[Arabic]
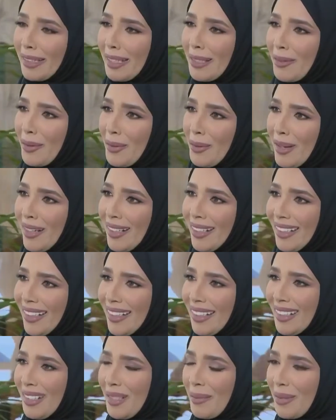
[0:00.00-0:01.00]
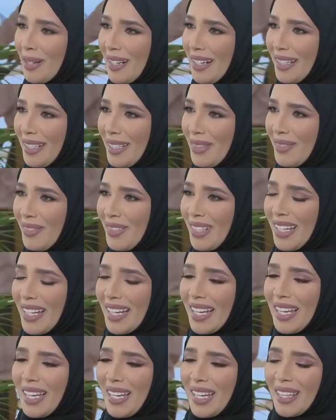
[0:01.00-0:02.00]
للرواية نعم. إبراهيم
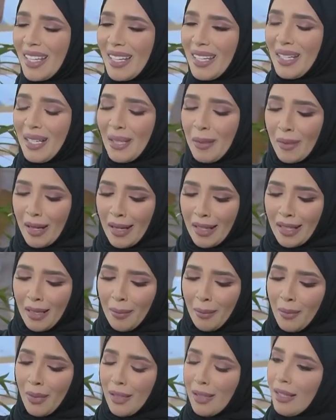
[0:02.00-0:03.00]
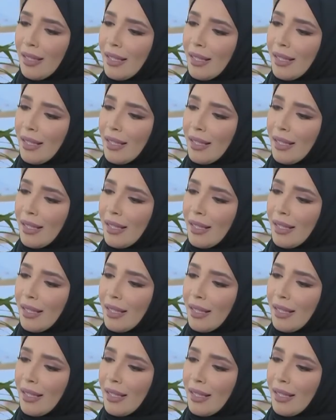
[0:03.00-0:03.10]
إذا إبراهيم